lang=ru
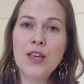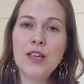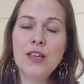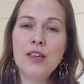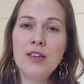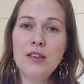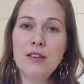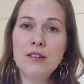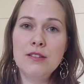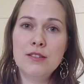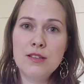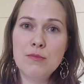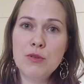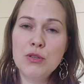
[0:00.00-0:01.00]
и
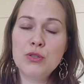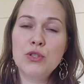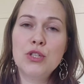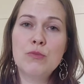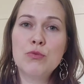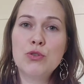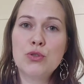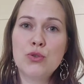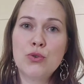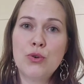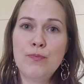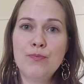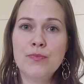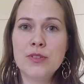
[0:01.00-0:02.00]
занимаюсь тем,
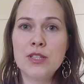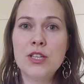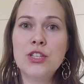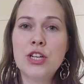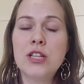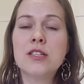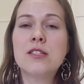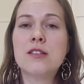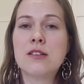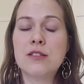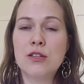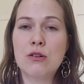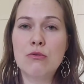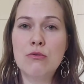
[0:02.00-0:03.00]
что сначала
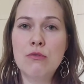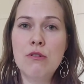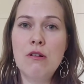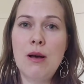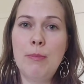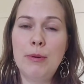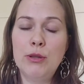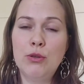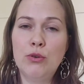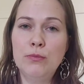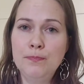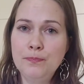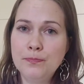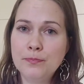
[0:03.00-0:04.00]
сортирую, а
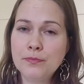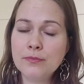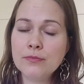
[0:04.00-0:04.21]
потом